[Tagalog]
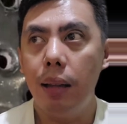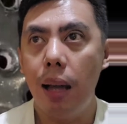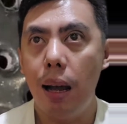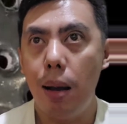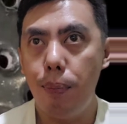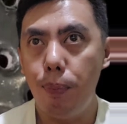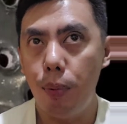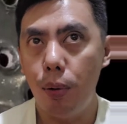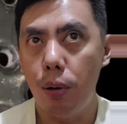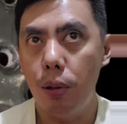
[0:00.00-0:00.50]

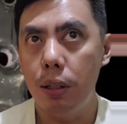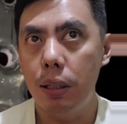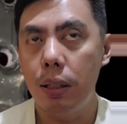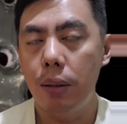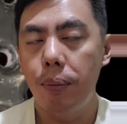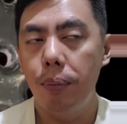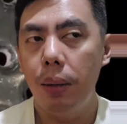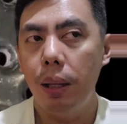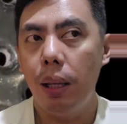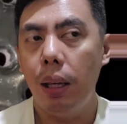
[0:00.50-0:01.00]

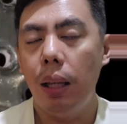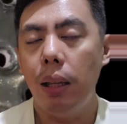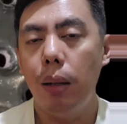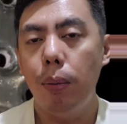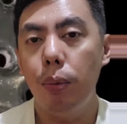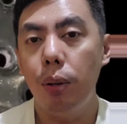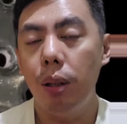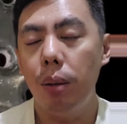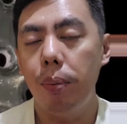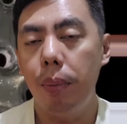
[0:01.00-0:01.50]
Tapos,
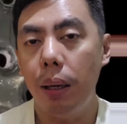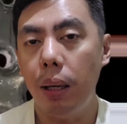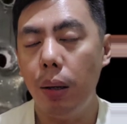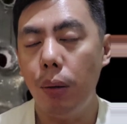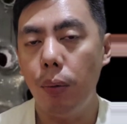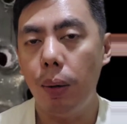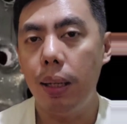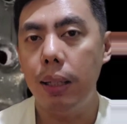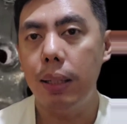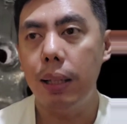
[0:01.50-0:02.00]
hindi mo din
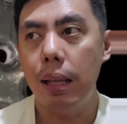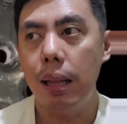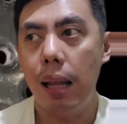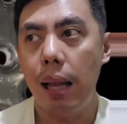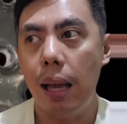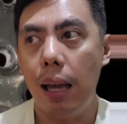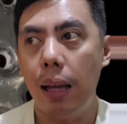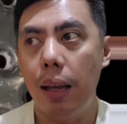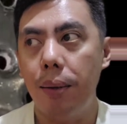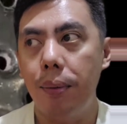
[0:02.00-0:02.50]
may iwasan
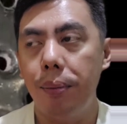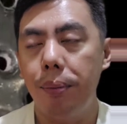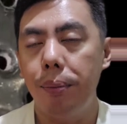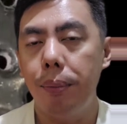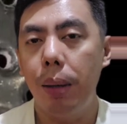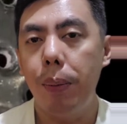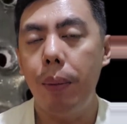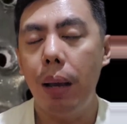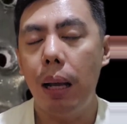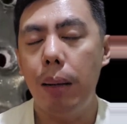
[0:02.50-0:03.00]
na
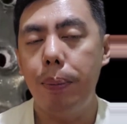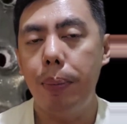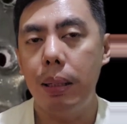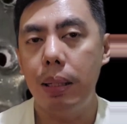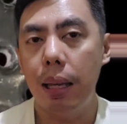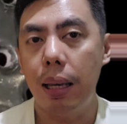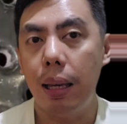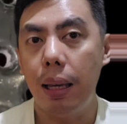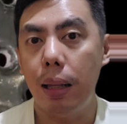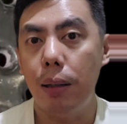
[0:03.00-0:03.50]
may mga
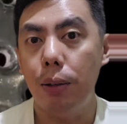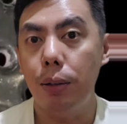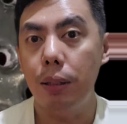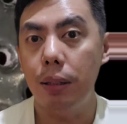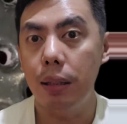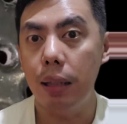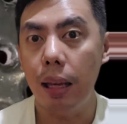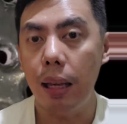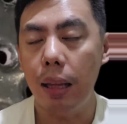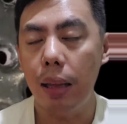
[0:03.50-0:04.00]

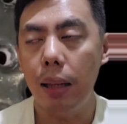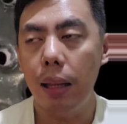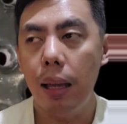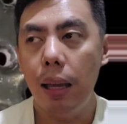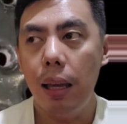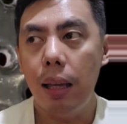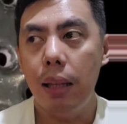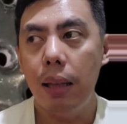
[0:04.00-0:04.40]
pasaheros din